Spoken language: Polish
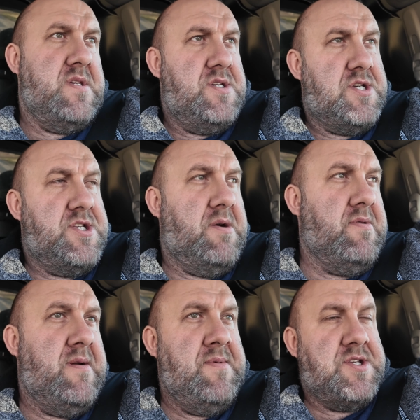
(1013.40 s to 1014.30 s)
i e,
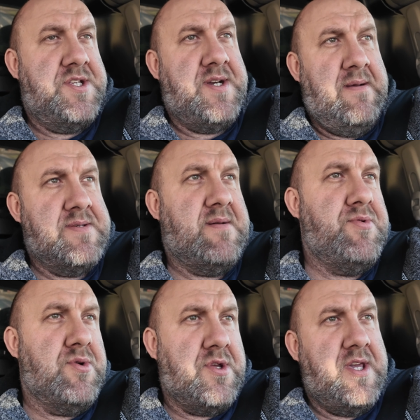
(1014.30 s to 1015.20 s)
siedziałem, siedziałem za
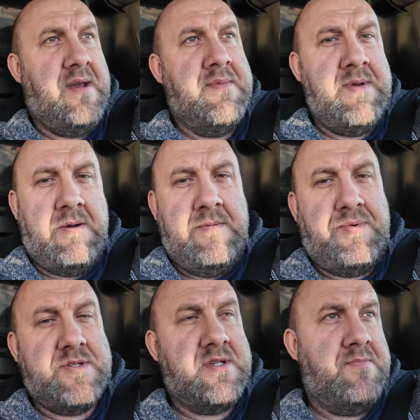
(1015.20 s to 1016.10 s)
biurkiem, miałem
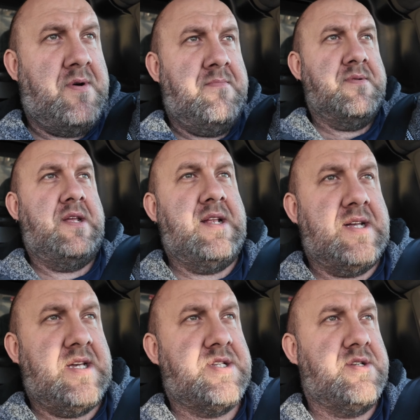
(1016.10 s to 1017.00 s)
pod sobą
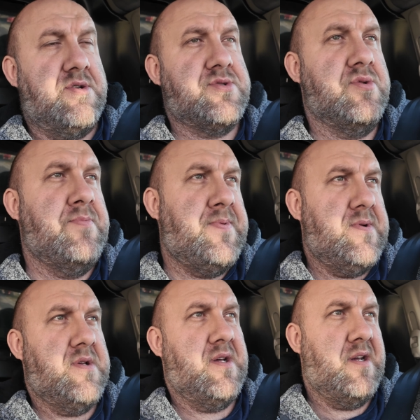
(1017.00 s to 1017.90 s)
kilkanaście osób,
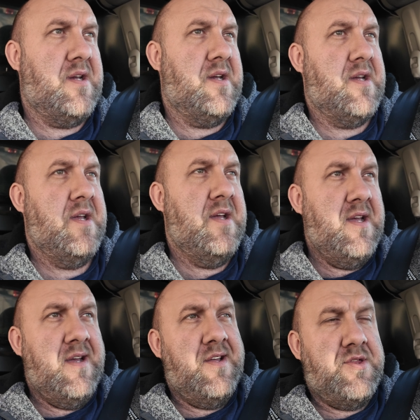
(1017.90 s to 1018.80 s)
e,
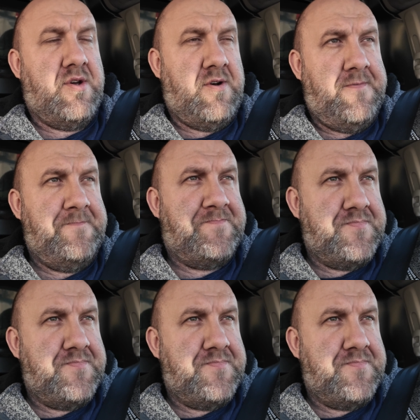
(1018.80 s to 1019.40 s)
to